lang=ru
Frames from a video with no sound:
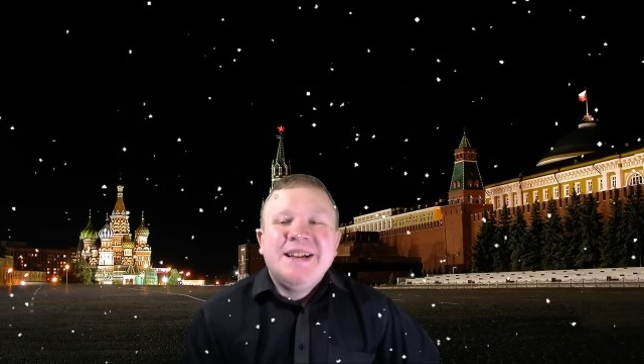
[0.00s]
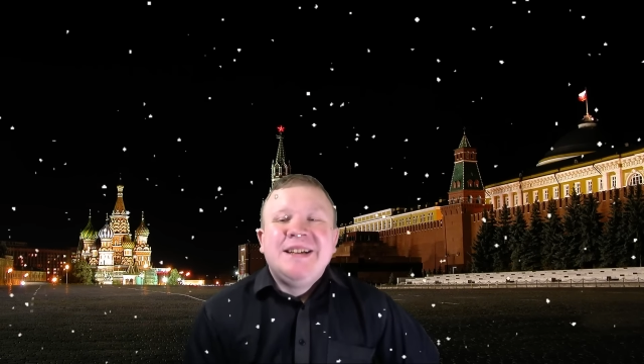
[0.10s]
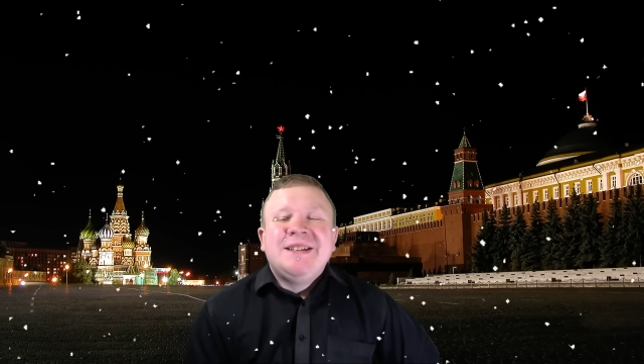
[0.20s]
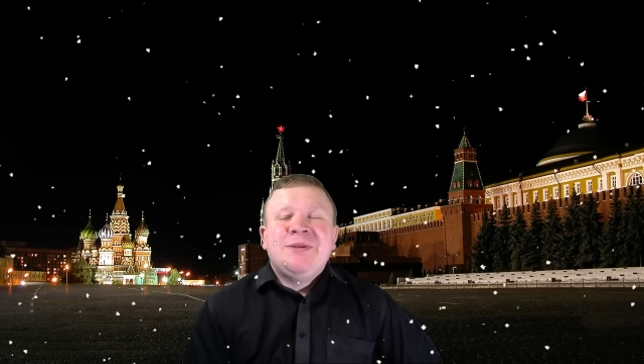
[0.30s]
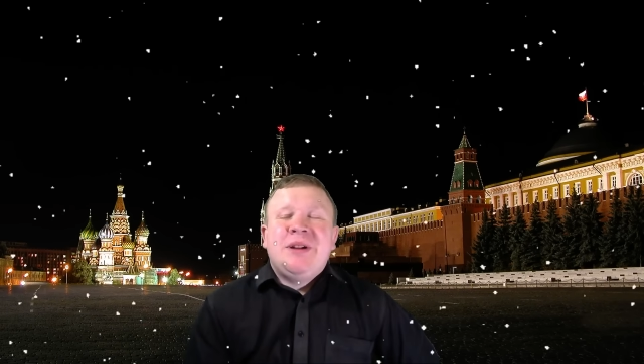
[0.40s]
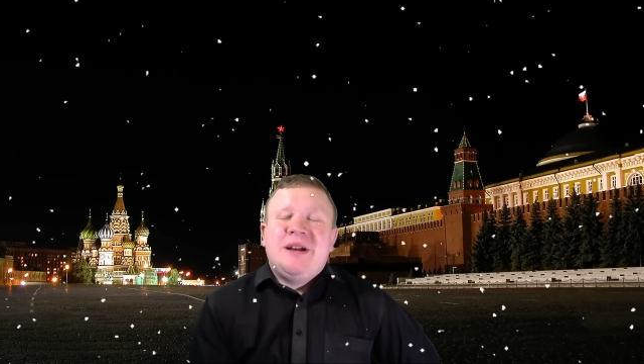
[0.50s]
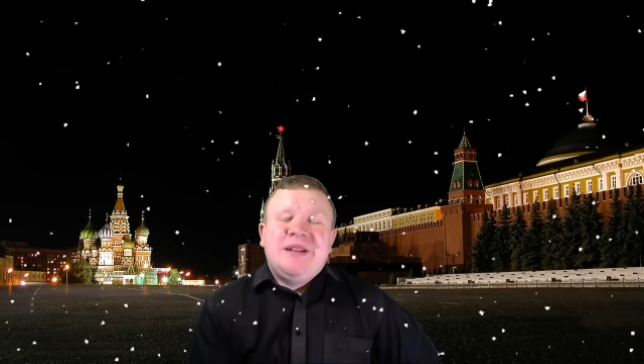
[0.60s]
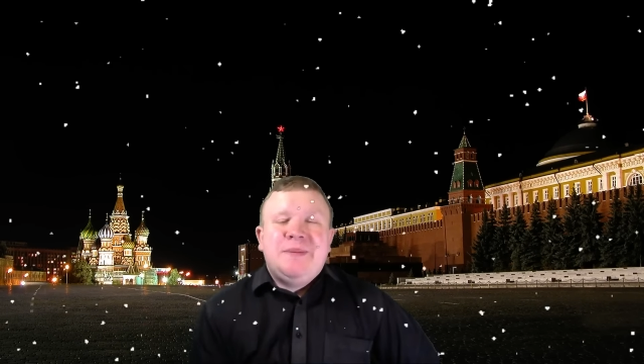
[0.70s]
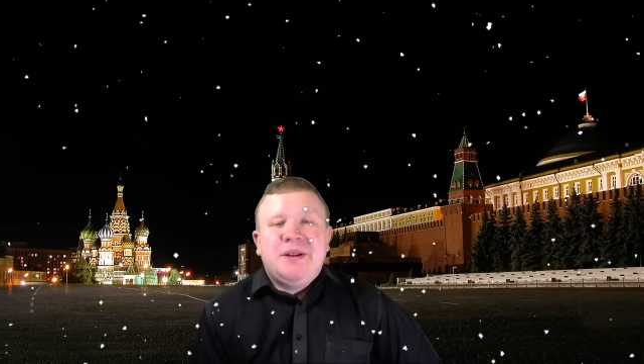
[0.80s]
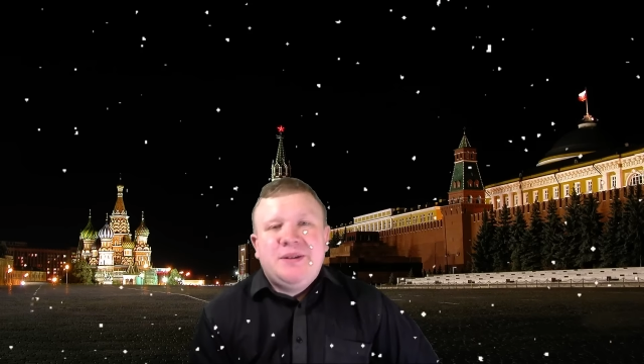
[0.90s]
Ну да ладно,
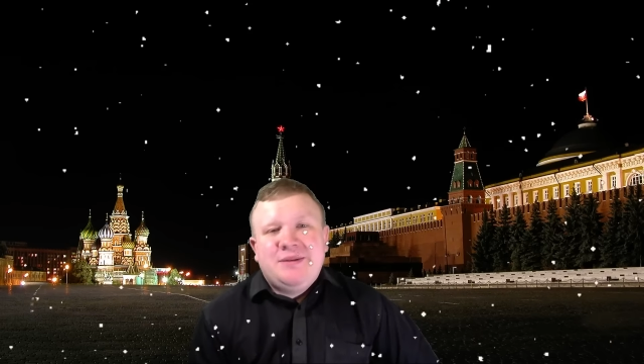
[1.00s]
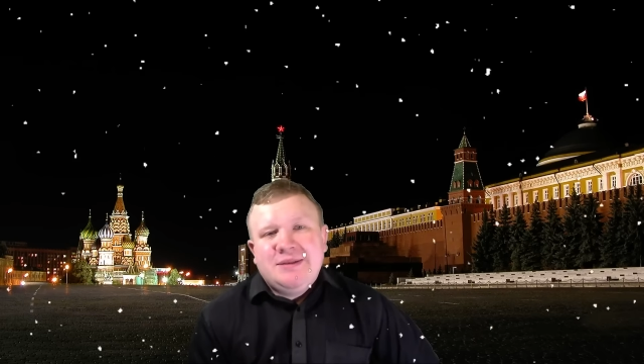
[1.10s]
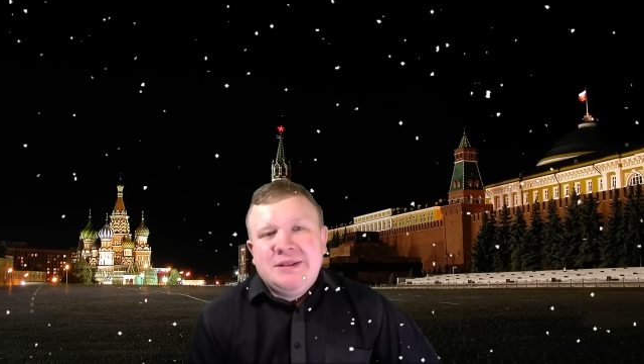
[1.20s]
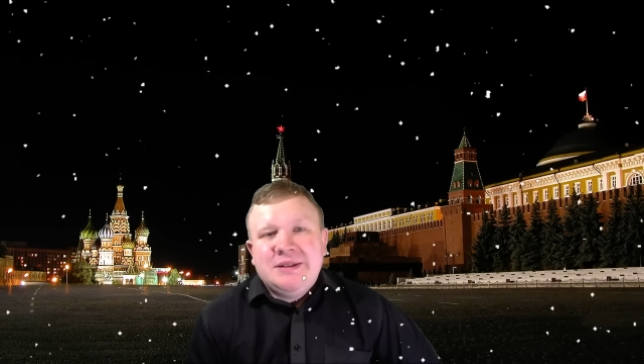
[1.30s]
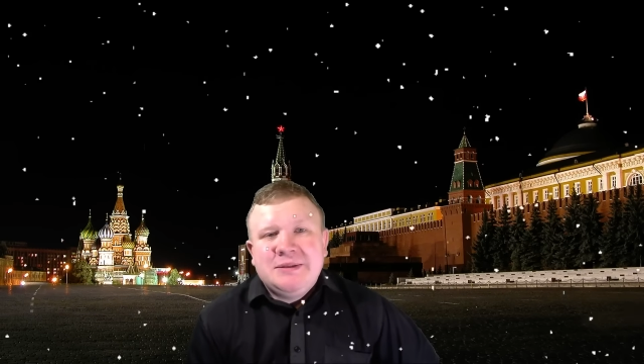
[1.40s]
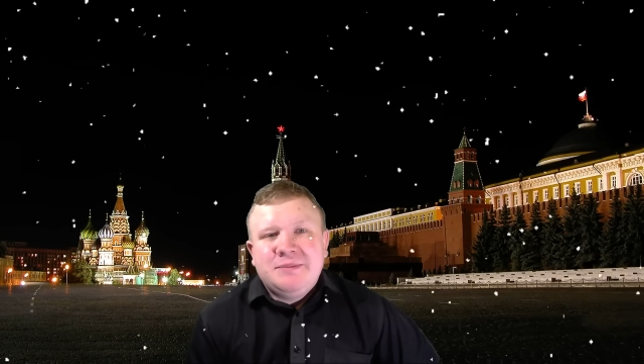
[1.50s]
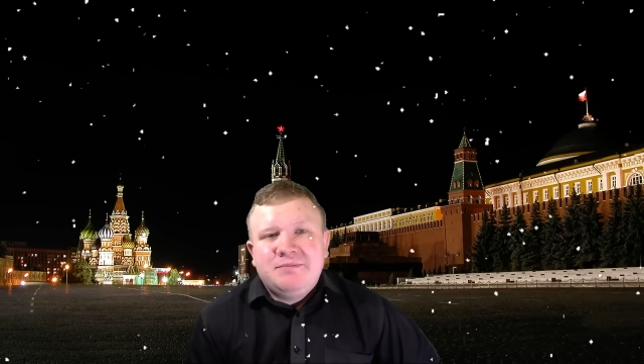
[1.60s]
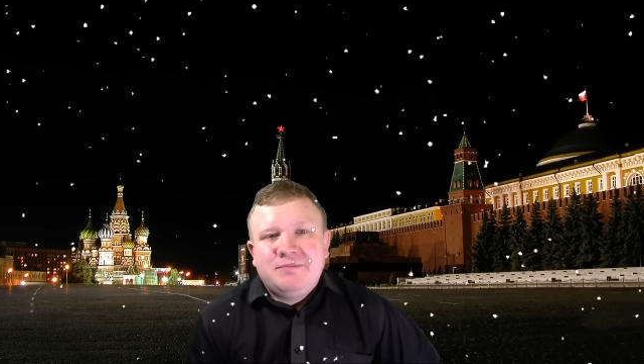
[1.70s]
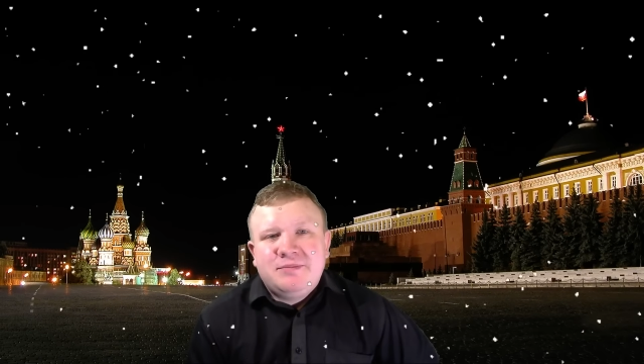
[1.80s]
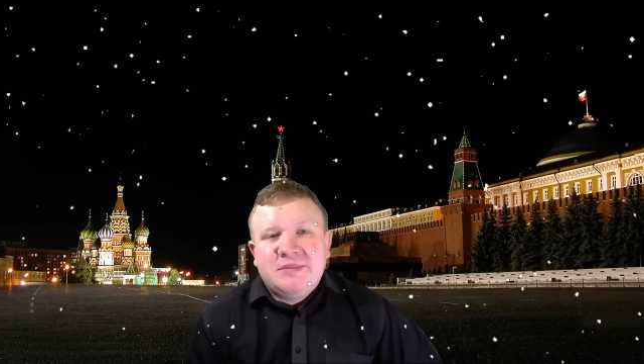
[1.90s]
ребят. Э,
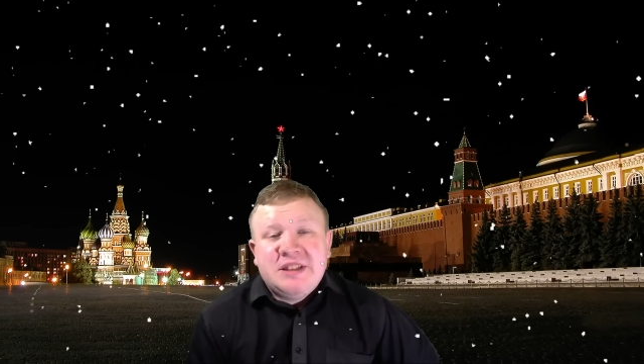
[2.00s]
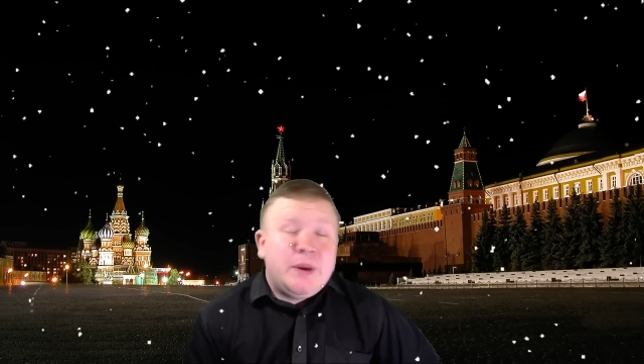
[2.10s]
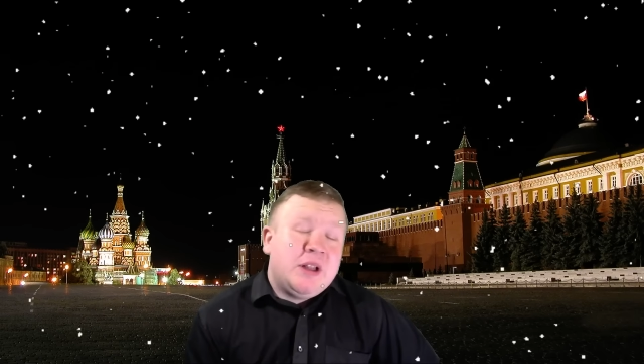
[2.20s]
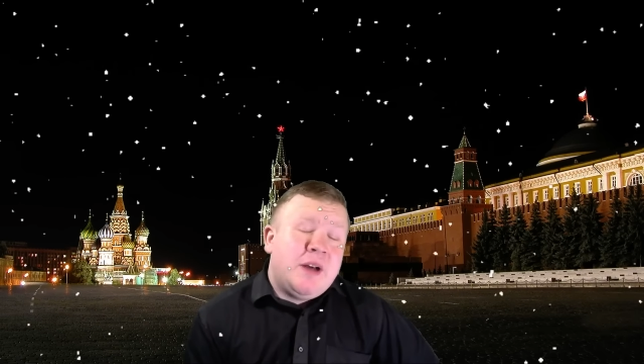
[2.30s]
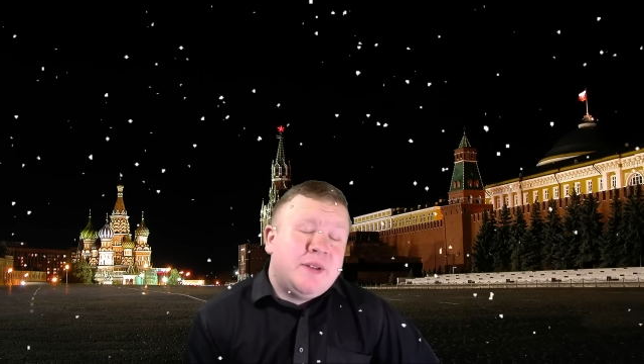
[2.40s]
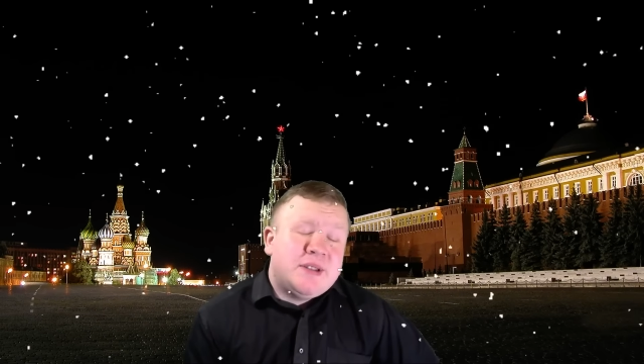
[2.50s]
самое главное,